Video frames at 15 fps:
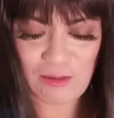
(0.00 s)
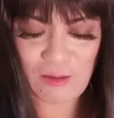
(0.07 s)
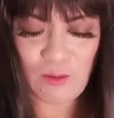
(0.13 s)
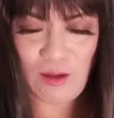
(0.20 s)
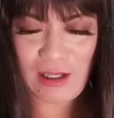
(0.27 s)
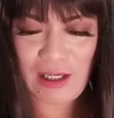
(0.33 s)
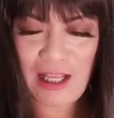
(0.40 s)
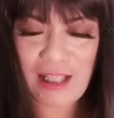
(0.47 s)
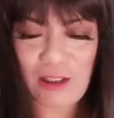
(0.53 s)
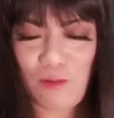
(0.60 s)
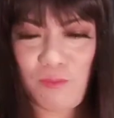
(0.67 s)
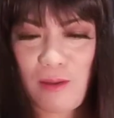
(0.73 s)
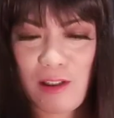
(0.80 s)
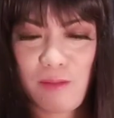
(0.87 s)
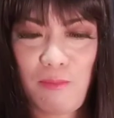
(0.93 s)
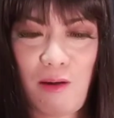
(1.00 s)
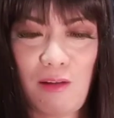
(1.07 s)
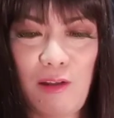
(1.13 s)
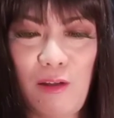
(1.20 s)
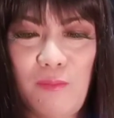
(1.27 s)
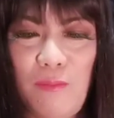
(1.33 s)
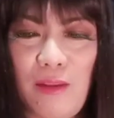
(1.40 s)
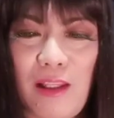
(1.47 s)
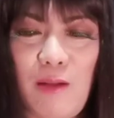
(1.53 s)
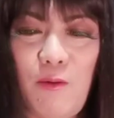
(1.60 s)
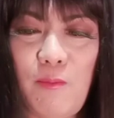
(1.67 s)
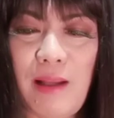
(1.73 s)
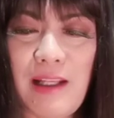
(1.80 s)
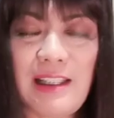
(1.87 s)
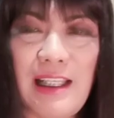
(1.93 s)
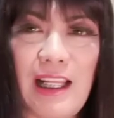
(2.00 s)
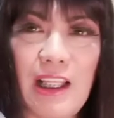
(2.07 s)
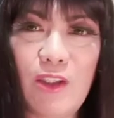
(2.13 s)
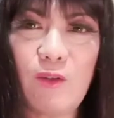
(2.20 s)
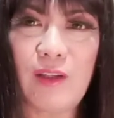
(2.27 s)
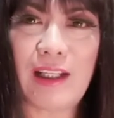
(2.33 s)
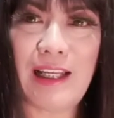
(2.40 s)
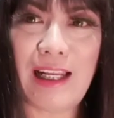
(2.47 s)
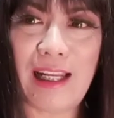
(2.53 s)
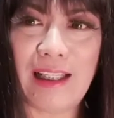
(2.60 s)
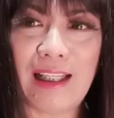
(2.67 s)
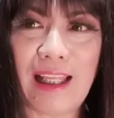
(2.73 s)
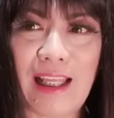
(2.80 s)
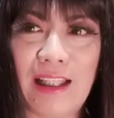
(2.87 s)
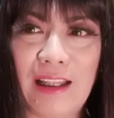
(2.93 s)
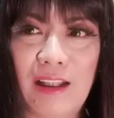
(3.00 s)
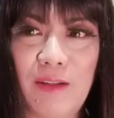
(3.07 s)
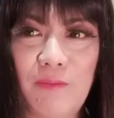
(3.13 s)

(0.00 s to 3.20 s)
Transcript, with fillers: Okay na ating face powder. Tingnan mo, messy lang yung kalalagyan.